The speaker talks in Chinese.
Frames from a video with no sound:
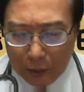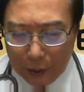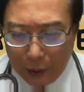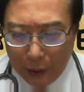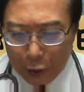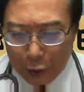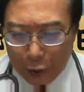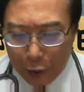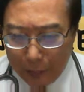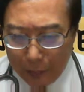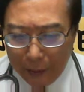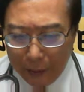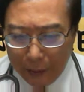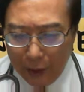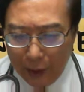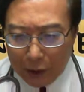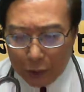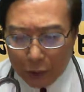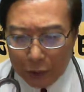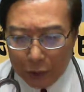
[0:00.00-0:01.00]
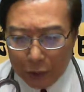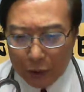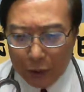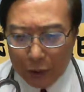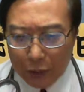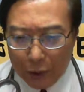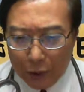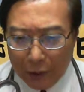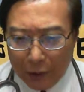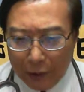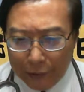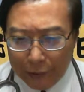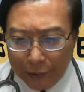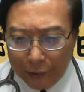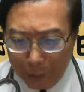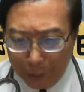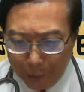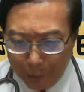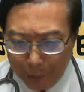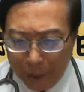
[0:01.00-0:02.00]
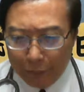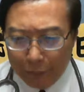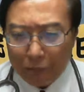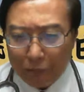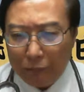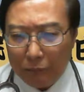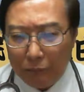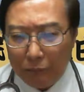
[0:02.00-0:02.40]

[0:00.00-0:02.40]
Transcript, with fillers: 鸡嘴变鸭嘴，鸡脚点点，